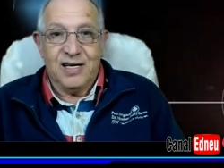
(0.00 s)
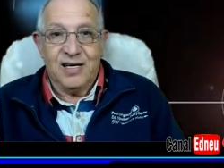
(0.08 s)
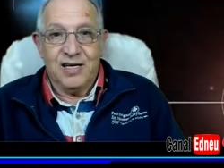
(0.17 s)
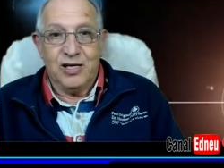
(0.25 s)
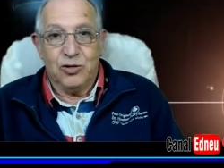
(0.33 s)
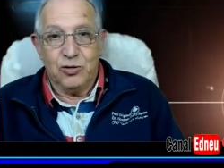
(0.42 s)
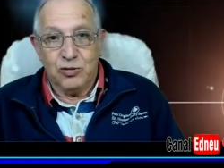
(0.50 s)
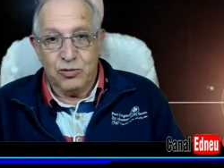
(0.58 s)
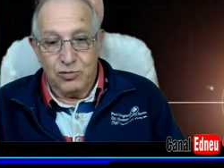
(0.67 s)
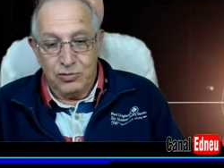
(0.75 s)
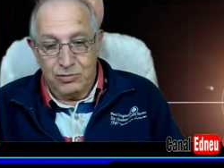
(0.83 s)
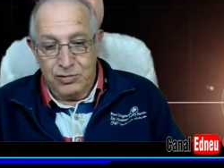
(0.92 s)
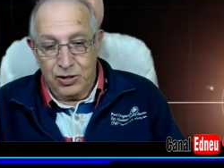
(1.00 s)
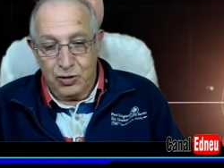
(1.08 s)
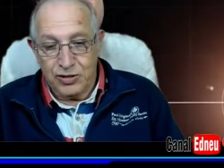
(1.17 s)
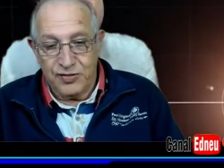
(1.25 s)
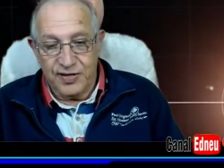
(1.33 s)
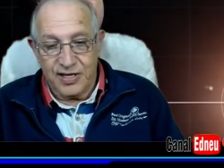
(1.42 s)
Eu
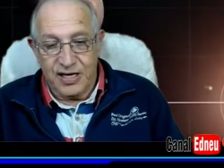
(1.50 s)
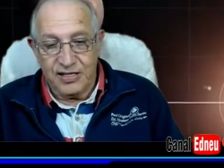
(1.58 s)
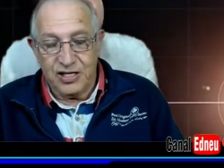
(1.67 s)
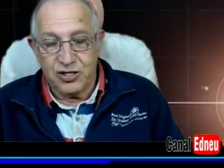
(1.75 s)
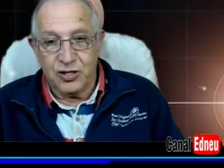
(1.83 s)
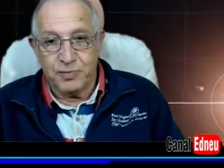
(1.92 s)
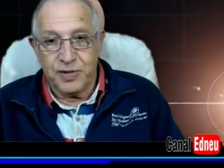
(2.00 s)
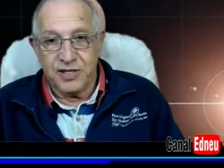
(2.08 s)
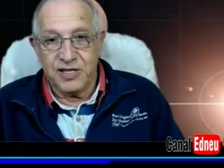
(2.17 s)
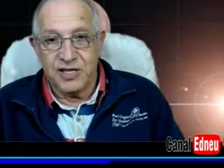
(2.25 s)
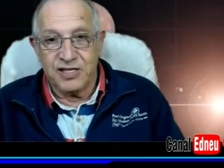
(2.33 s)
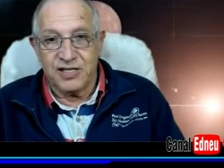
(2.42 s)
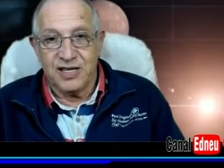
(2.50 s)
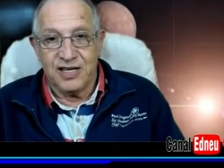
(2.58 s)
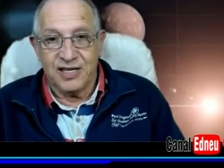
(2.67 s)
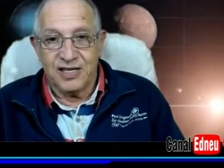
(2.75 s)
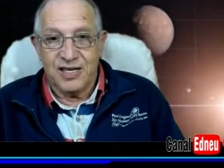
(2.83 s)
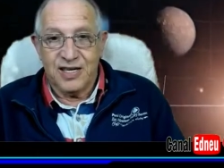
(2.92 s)
inclusive agradeço a
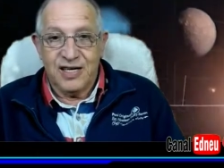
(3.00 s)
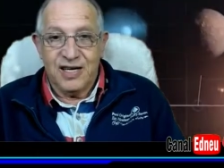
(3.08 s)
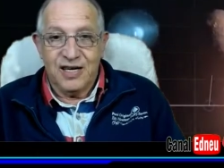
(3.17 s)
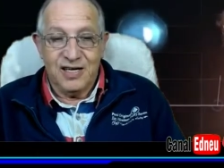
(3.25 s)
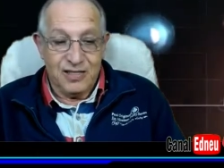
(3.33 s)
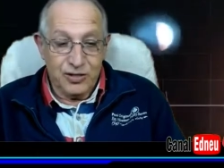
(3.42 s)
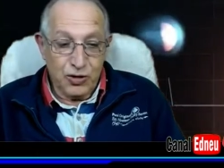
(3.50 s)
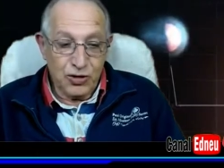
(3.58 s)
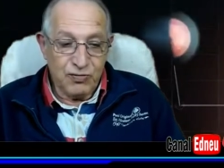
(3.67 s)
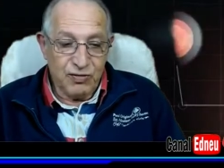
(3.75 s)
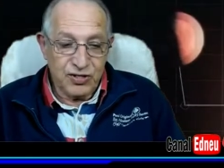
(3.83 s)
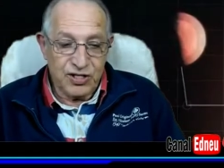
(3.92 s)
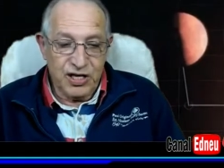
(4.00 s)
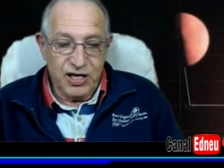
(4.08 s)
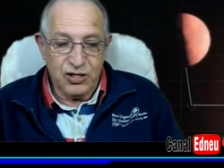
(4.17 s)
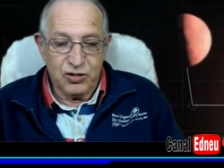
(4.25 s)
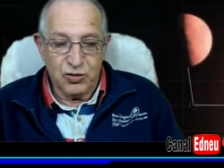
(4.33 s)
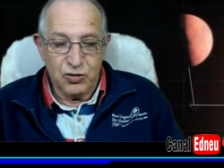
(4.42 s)
presença de todos
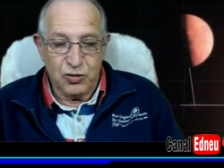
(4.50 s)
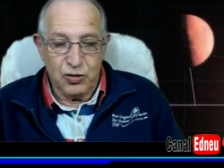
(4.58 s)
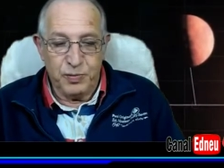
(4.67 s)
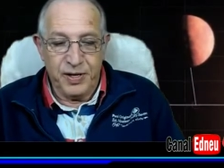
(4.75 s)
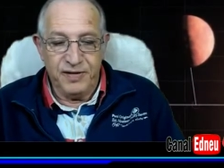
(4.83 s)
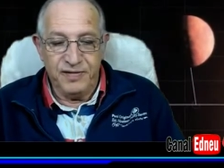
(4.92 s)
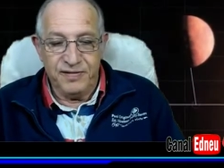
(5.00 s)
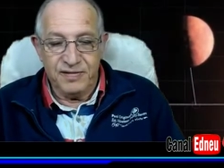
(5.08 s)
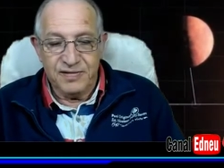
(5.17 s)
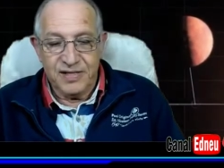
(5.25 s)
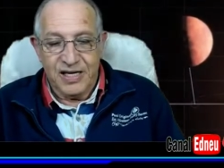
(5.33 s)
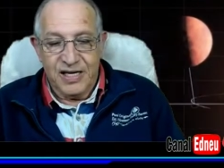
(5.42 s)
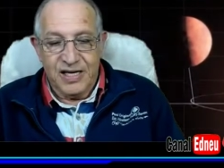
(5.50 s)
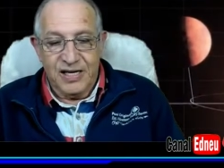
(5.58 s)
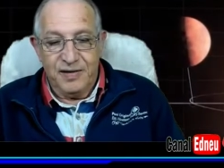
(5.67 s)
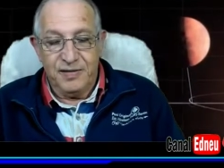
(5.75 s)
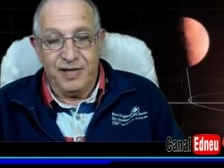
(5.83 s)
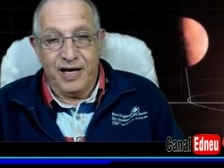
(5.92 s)
vocês, o Rubem
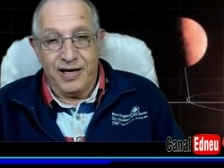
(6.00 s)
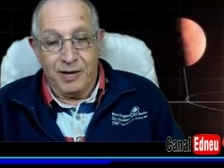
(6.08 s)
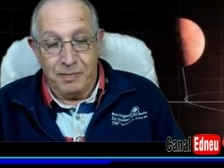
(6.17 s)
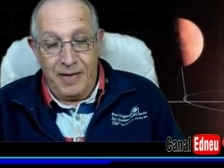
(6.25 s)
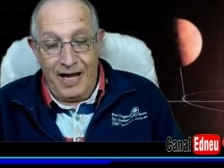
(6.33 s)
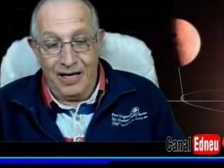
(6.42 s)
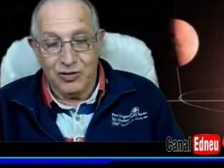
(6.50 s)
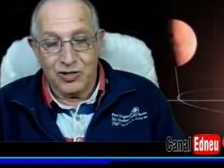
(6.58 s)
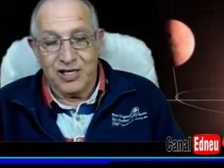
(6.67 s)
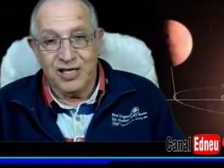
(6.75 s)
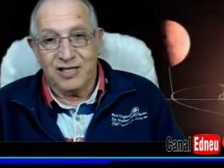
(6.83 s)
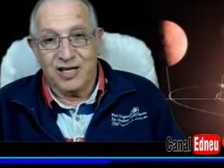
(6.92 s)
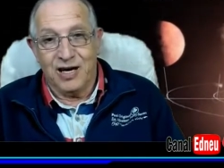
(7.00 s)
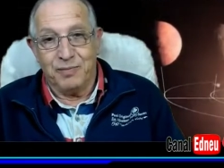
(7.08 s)
Vieira Mello, que está